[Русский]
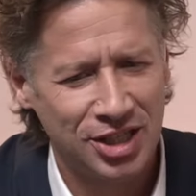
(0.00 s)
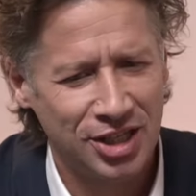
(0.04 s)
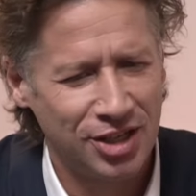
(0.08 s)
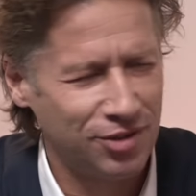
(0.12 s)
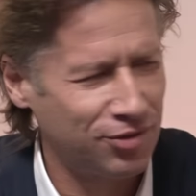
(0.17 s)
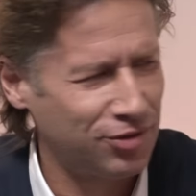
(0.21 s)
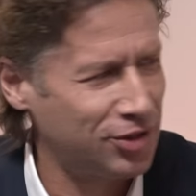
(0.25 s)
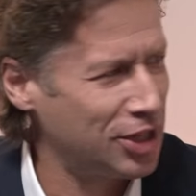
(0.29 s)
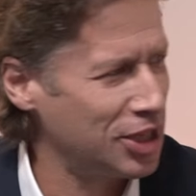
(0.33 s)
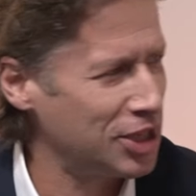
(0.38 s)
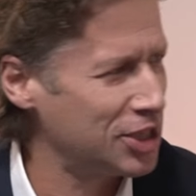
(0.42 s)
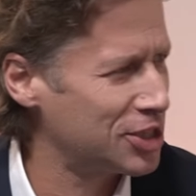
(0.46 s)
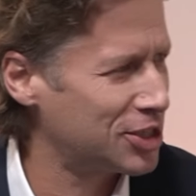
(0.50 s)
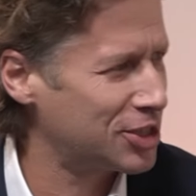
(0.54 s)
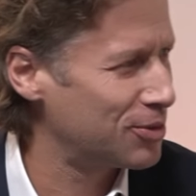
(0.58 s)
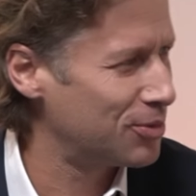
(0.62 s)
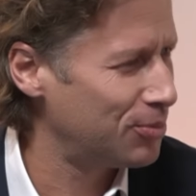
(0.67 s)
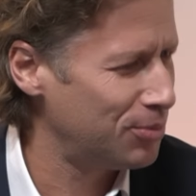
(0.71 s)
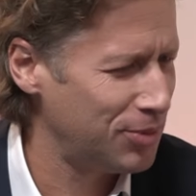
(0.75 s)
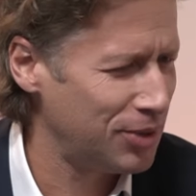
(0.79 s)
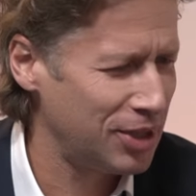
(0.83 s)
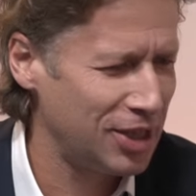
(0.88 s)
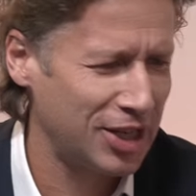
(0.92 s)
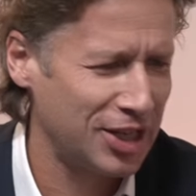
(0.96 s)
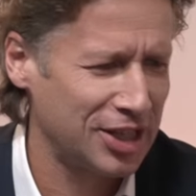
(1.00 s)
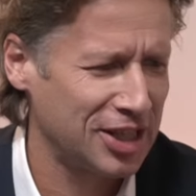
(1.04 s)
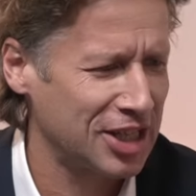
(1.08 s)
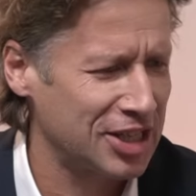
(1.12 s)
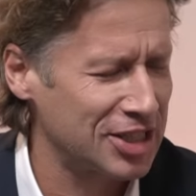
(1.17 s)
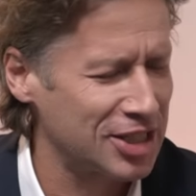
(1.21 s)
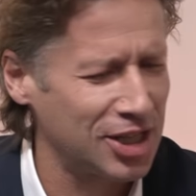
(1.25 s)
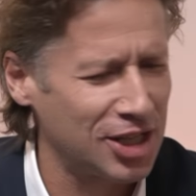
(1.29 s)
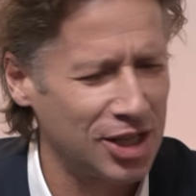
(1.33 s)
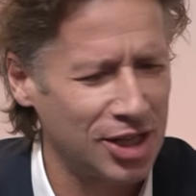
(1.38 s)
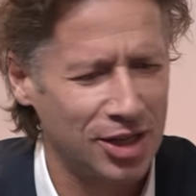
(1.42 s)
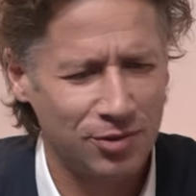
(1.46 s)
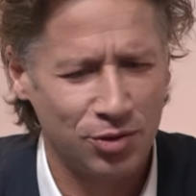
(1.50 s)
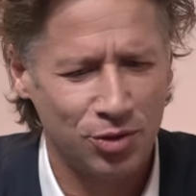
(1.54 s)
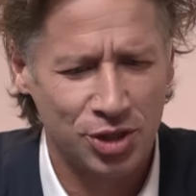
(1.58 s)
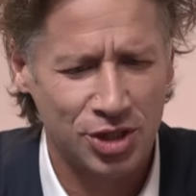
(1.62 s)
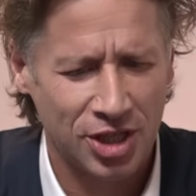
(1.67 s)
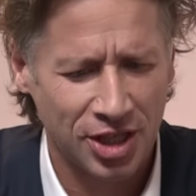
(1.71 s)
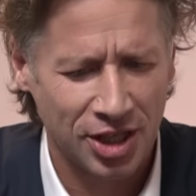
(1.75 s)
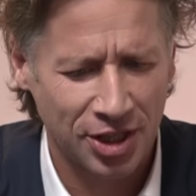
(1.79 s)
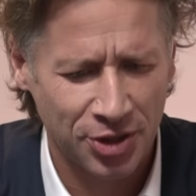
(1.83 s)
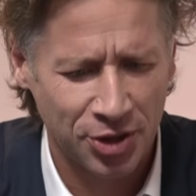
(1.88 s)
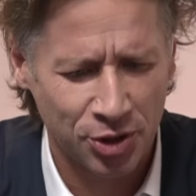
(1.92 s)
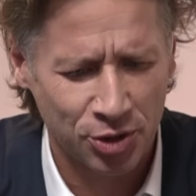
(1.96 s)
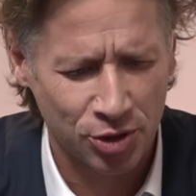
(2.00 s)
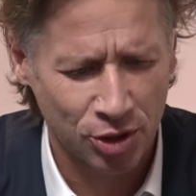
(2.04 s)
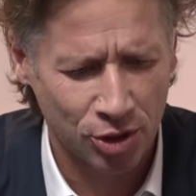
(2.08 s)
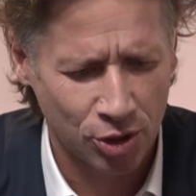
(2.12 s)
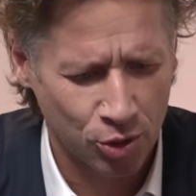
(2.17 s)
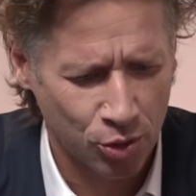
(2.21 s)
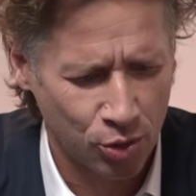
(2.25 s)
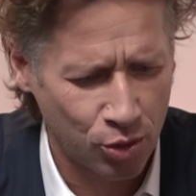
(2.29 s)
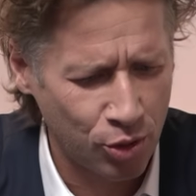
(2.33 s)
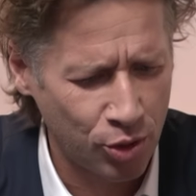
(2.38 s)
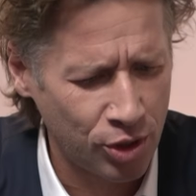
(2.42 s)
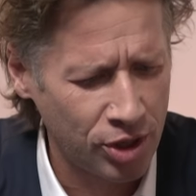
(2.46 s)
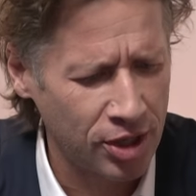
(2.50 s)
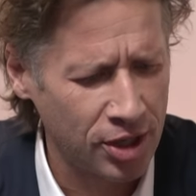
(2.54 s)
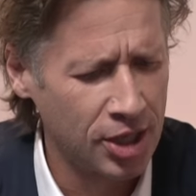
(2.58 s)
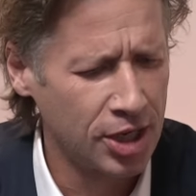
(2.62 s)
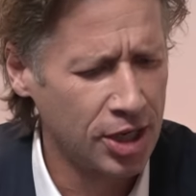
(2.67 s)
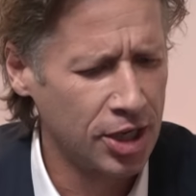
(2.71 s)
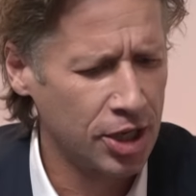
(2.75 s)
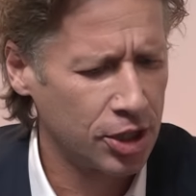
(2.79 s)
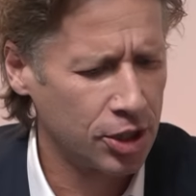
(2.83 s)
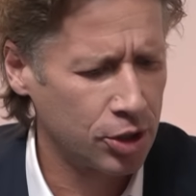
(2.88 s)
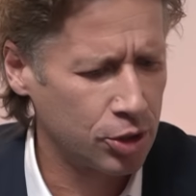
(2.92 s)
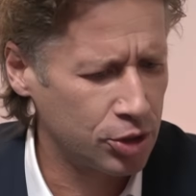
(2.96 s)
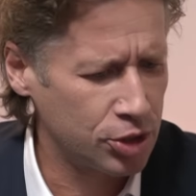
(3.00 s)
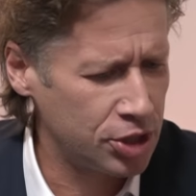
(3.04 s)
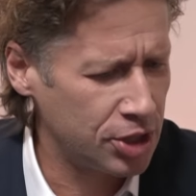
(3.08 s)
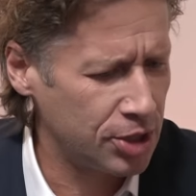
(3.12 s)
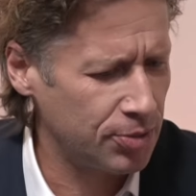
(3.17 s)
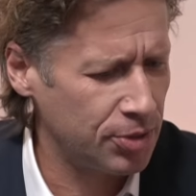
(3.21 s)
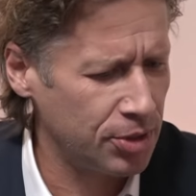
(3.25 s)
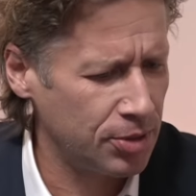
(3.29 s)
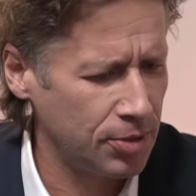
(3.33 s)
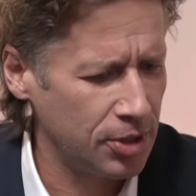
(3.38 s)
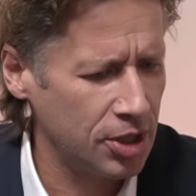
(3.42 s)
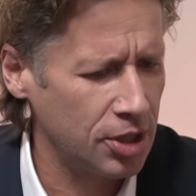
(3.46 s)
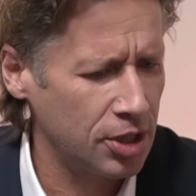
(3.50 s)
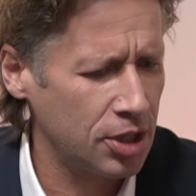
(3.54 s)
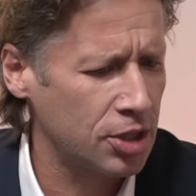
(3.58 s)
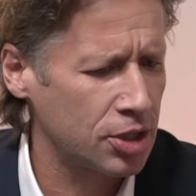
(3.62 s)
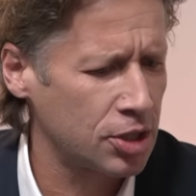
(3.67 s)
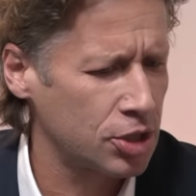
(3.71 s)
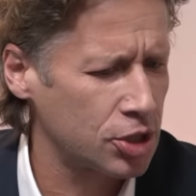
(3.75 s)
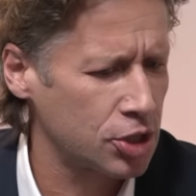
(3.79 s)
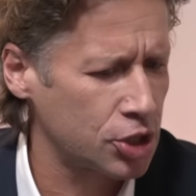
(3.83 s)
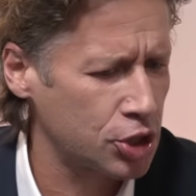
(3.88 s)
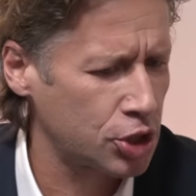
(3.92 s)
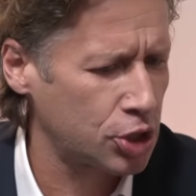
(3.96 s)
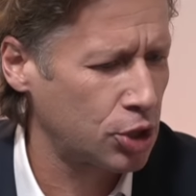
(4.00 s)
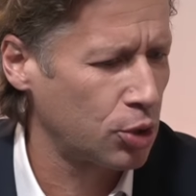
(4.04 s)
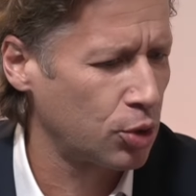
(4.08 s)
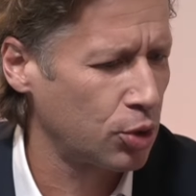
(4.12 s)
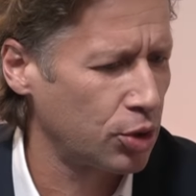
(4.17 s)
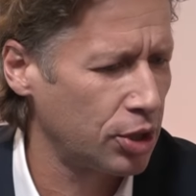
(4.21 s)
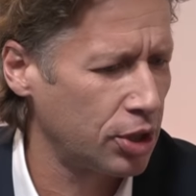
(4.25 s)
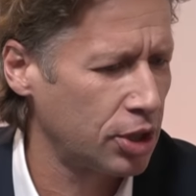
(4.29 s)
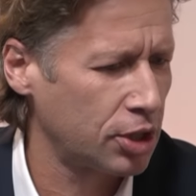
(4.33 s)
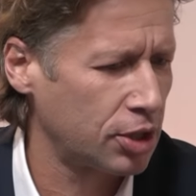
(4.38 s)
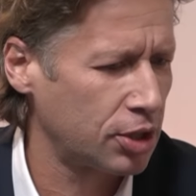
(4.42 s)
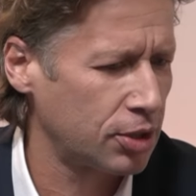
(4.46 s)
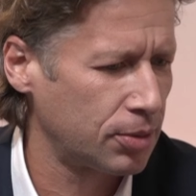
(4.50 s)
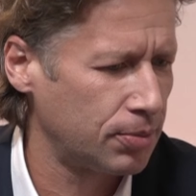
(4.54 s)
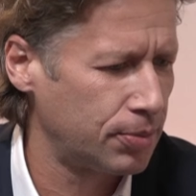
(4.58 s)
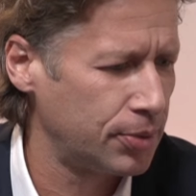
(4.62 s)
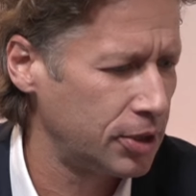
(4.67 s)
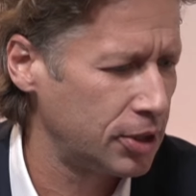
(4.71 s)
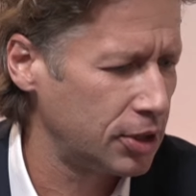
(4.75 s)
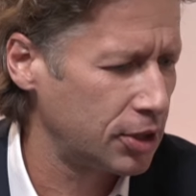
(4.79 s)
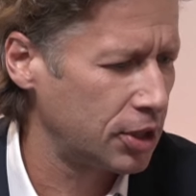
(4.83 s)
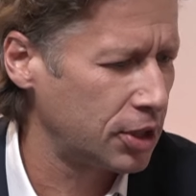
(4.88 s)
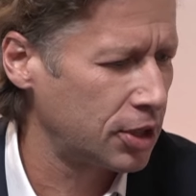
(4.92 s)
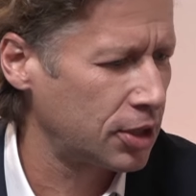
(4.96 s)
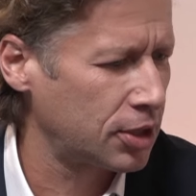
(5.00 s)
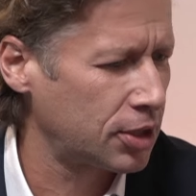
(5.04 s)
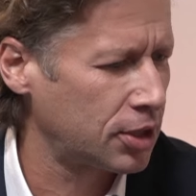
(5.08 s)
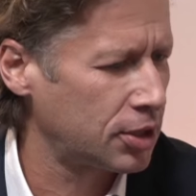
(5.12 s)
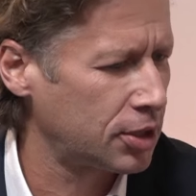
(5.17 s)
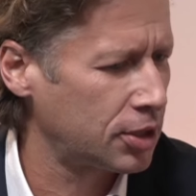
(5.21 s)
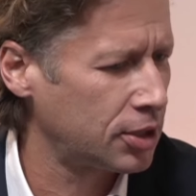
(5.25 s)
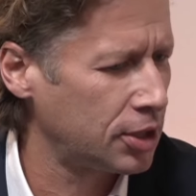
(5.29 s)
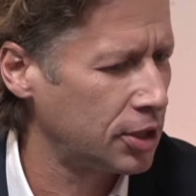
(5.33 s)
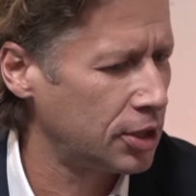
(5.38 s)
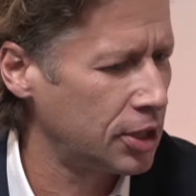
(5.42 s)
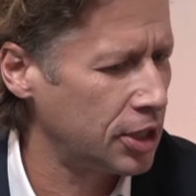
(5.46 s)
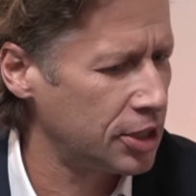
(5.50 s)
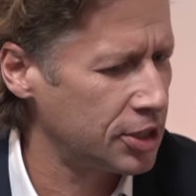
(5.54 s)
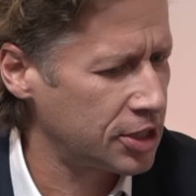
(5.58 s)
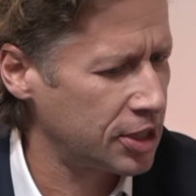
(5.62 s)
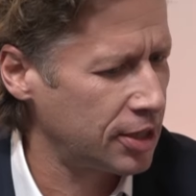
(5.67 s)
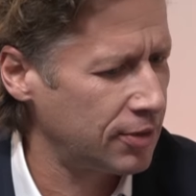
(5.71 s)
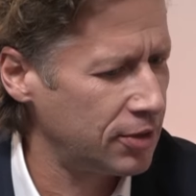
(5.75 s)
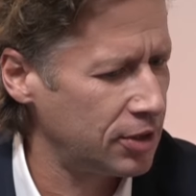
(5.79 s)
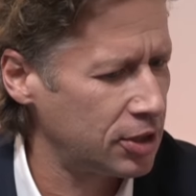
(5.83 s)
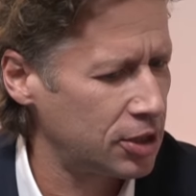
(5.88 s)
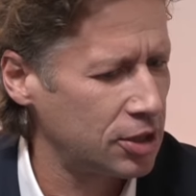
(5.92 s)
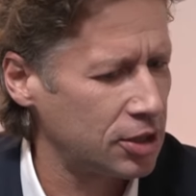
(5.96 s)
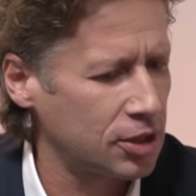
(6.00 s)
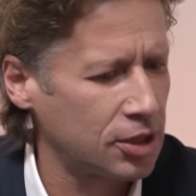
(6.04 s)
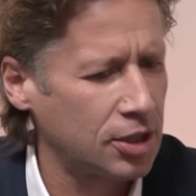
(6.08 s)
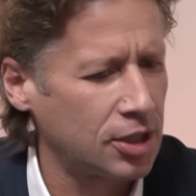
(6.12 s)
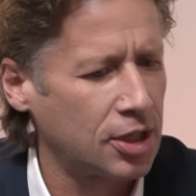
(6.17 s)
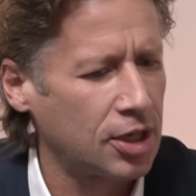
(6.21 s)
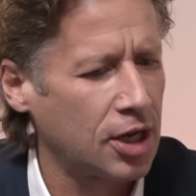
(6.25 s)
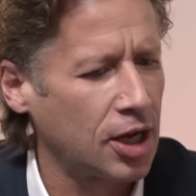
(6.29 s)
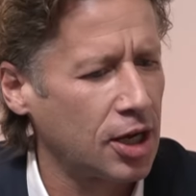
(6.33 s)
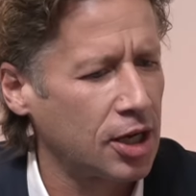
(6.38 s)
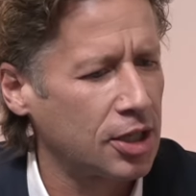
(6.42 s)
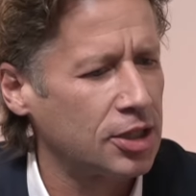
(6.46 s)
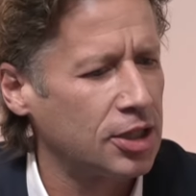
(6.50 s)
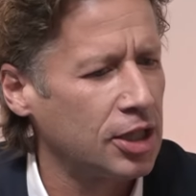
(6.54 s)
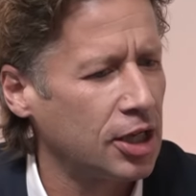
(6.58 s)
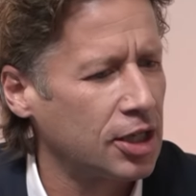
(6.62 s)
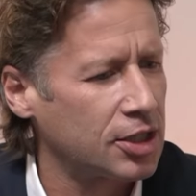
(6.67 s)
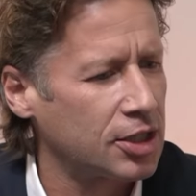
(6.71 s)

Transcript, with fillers: день в теннисном мире наслаиваются одно на другое, но тем не менее, что это было, Елизавета, как ты